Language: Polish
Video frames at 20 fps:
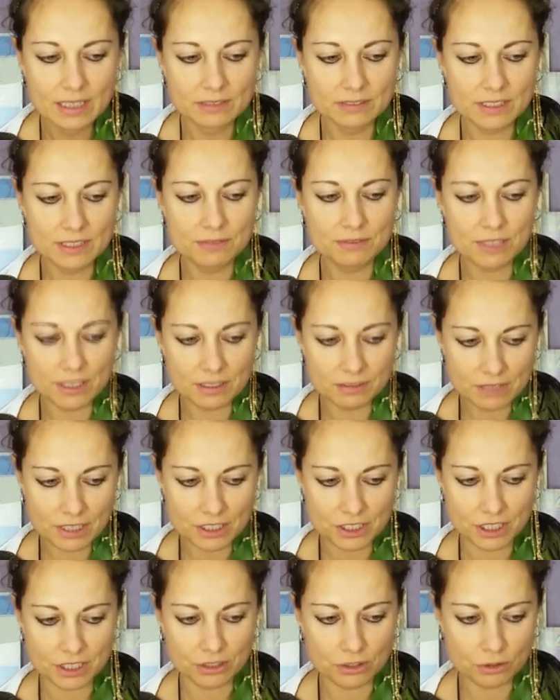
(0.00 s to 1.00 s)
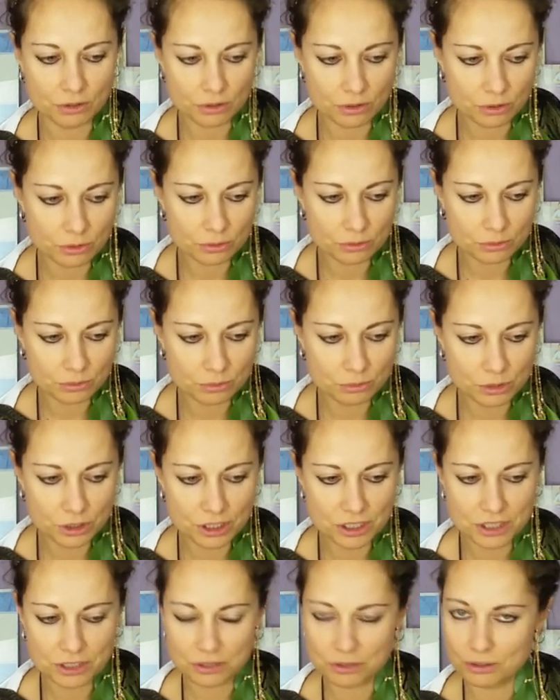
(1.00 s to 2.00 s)
Więc wie, wiecie, to
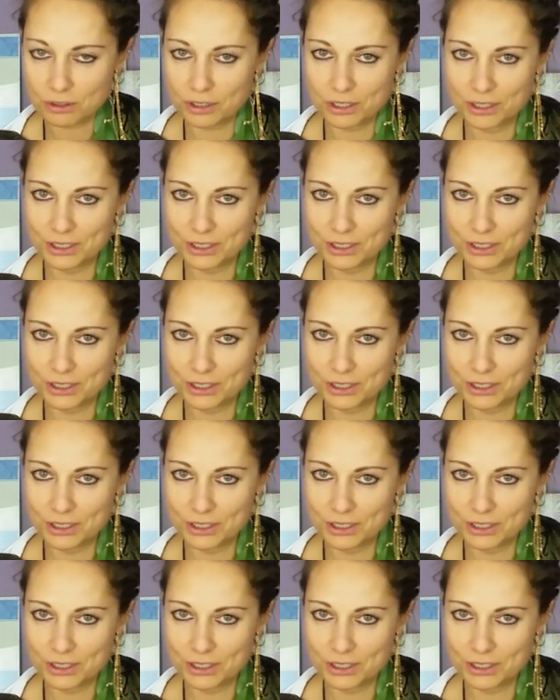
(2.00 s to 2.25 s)
musicie to